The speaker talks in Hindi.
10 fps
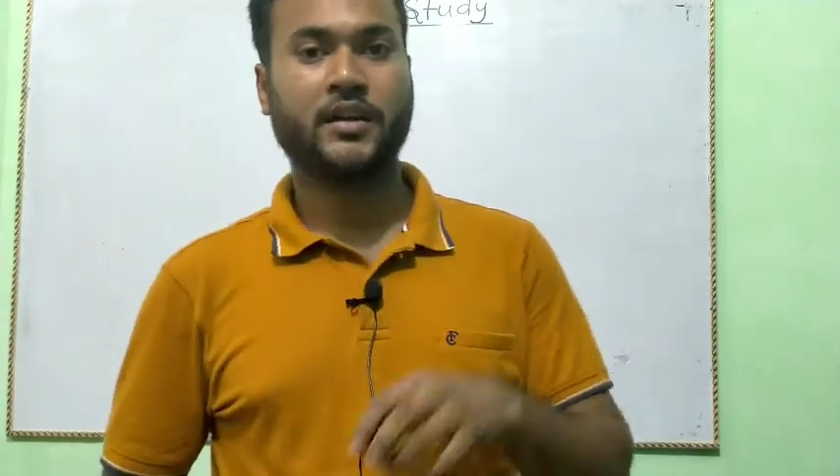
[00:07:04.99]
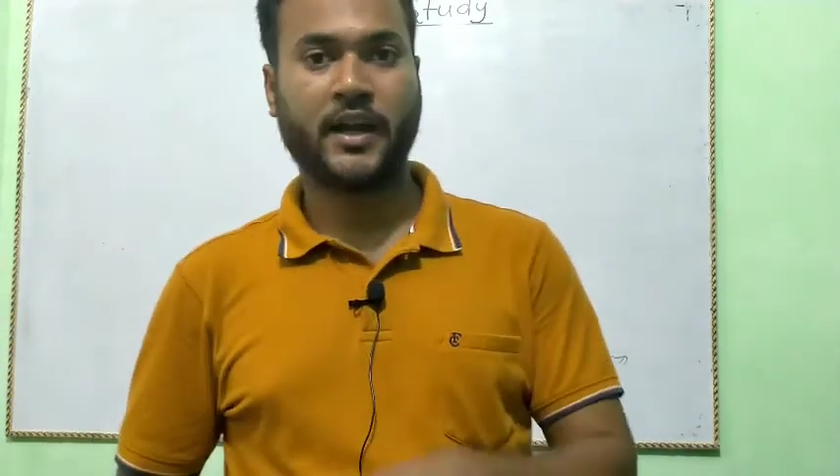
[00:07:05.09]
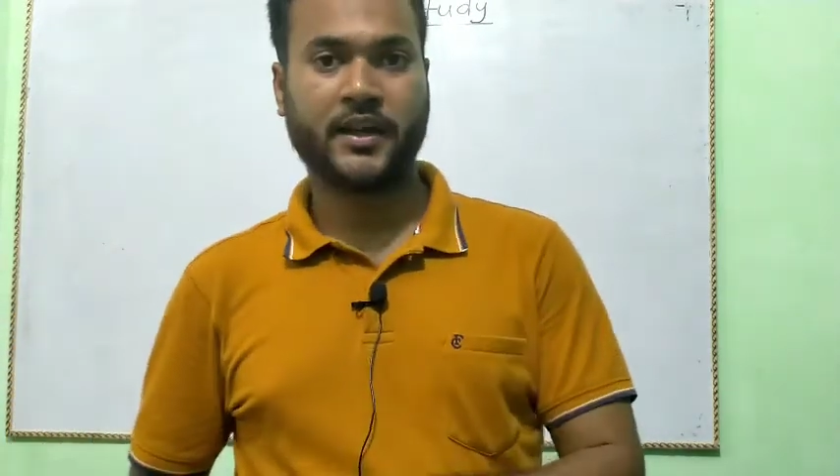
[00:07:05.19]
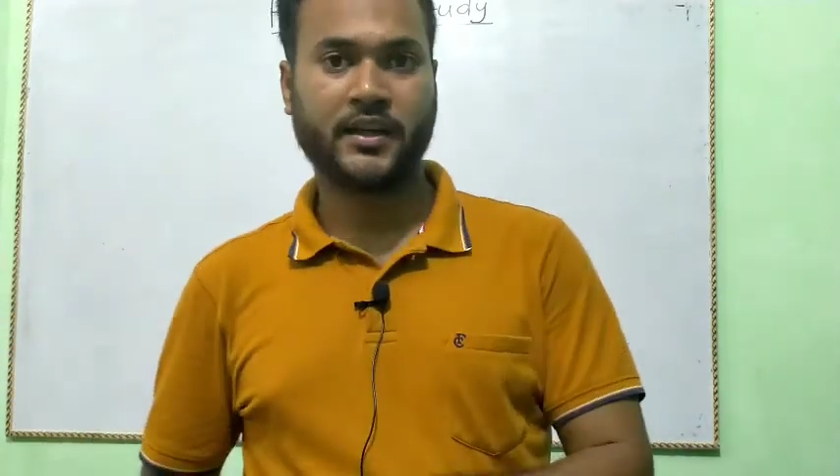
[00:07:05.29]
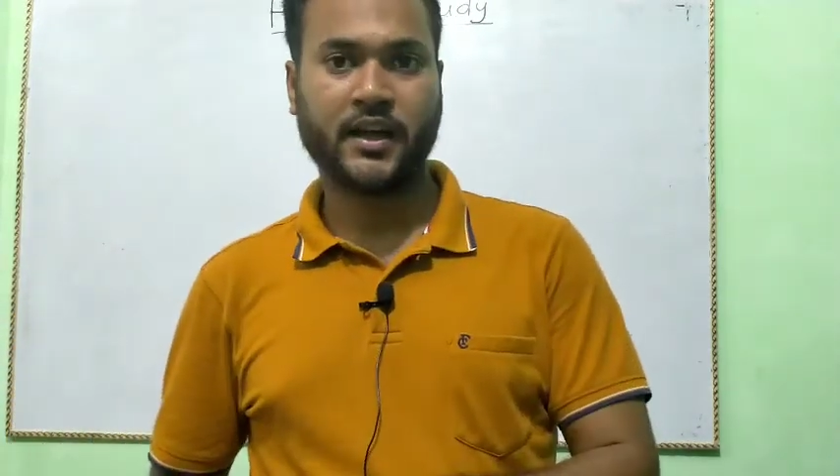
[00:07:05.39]

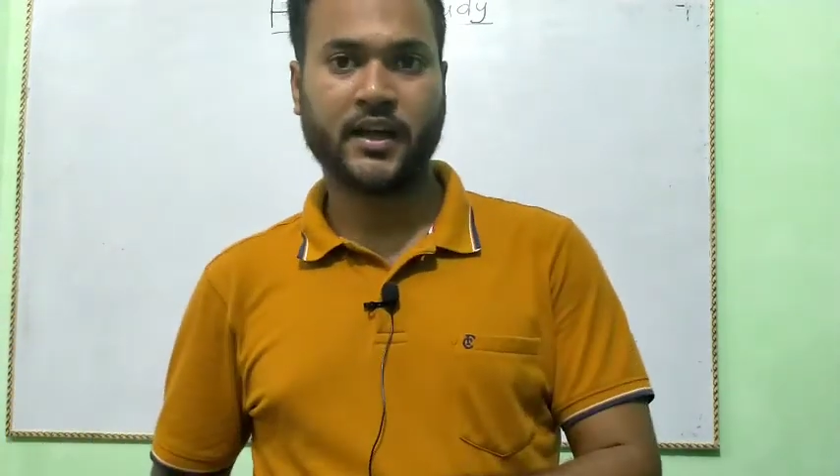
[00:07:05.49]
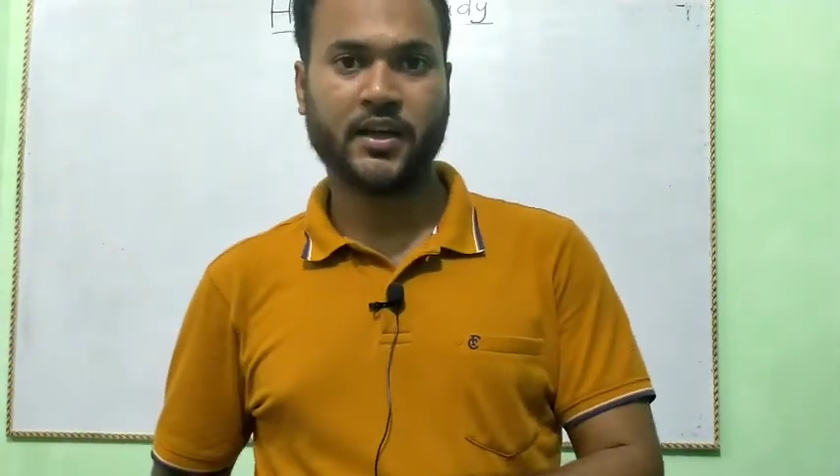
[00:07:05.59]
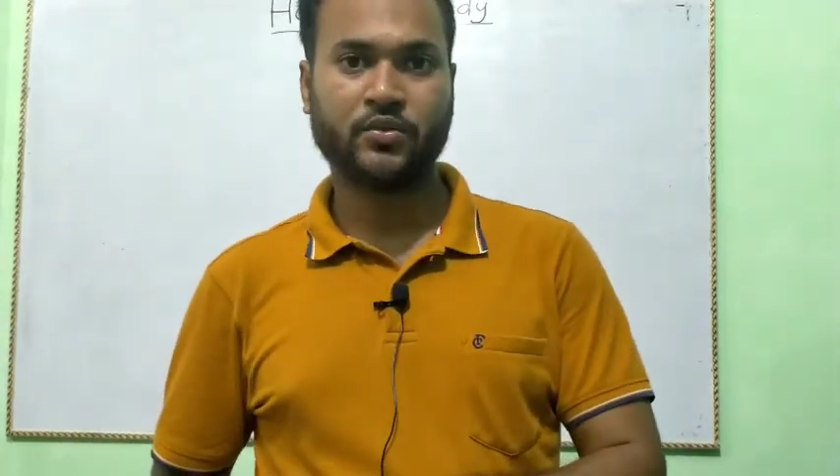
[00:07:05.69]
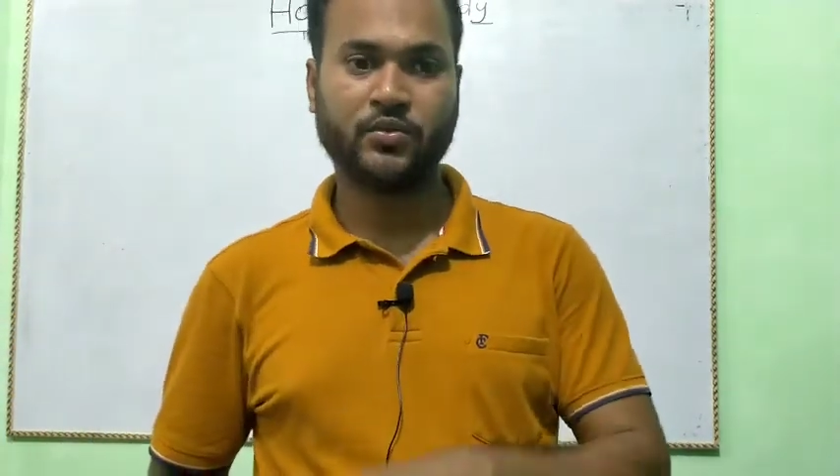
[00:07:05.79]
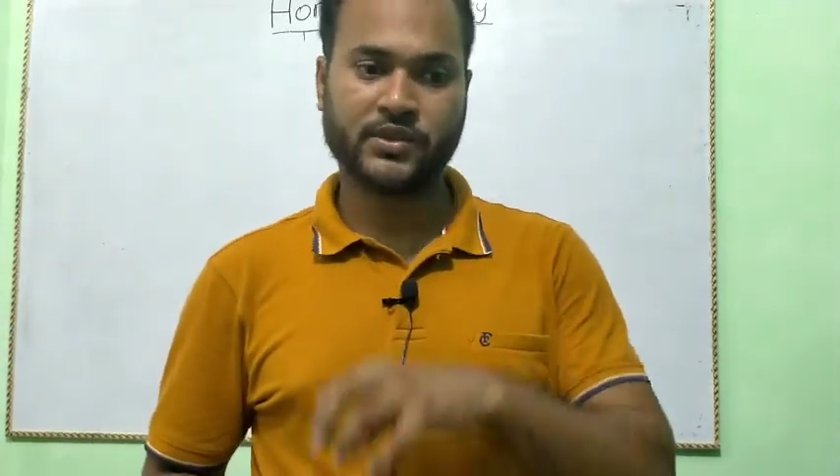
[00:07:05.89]
डायरिया
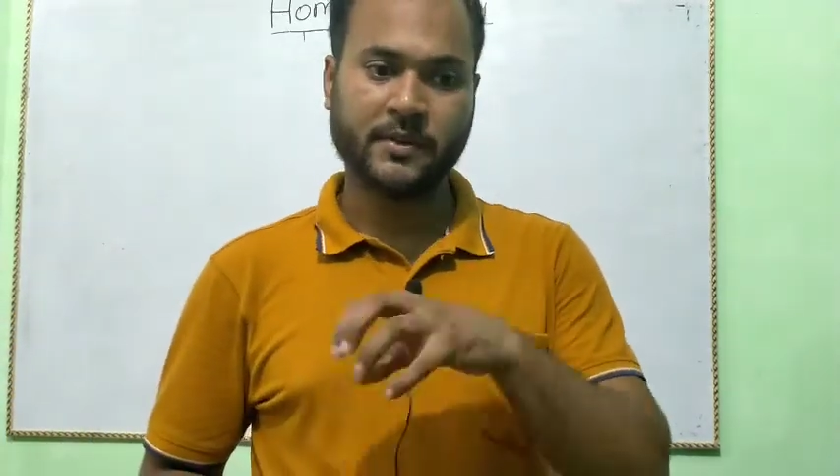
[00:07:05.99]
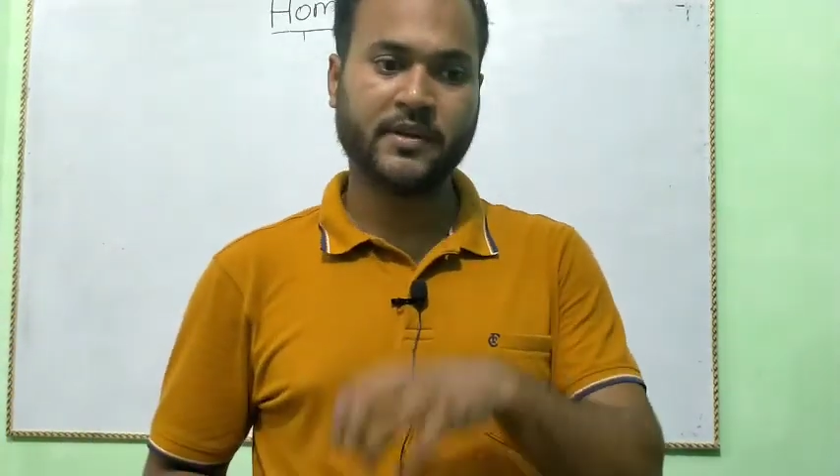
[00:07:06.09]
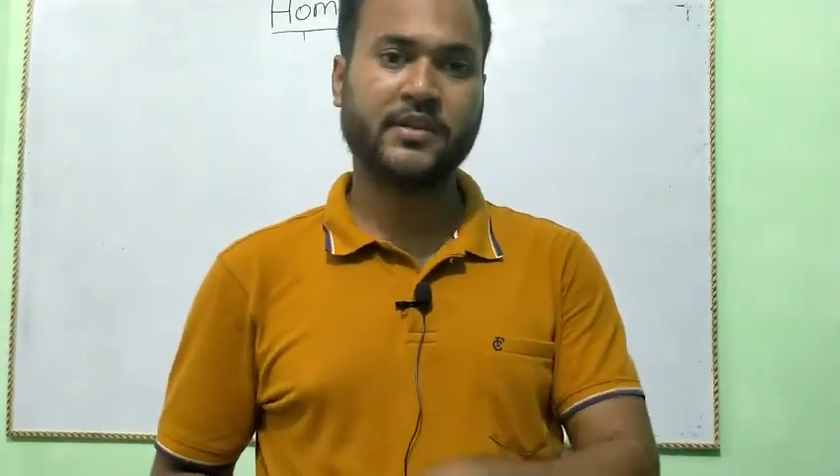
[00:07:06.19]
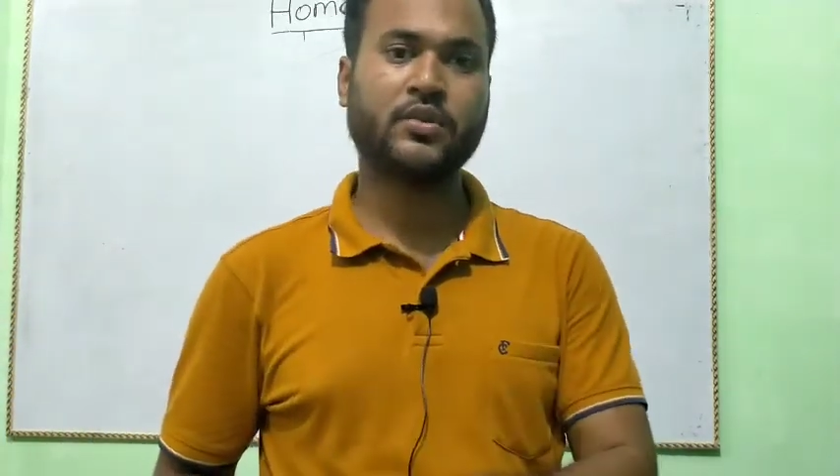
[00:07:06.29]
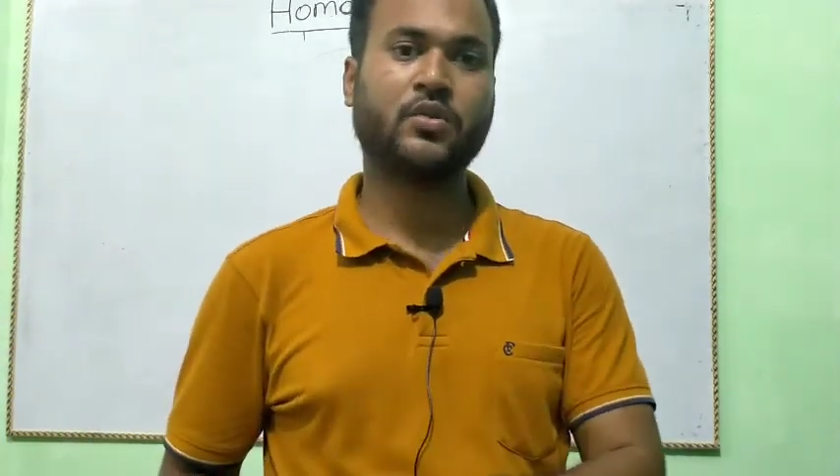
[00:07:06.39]
है तो उसी
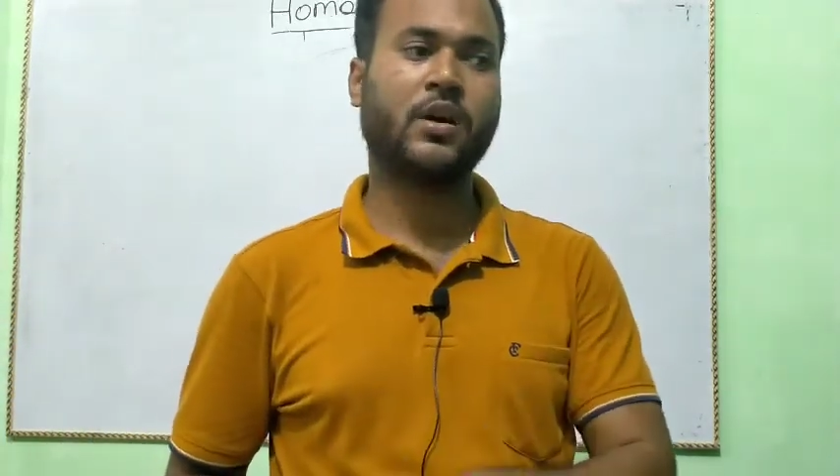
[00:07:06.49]
मेडिसिन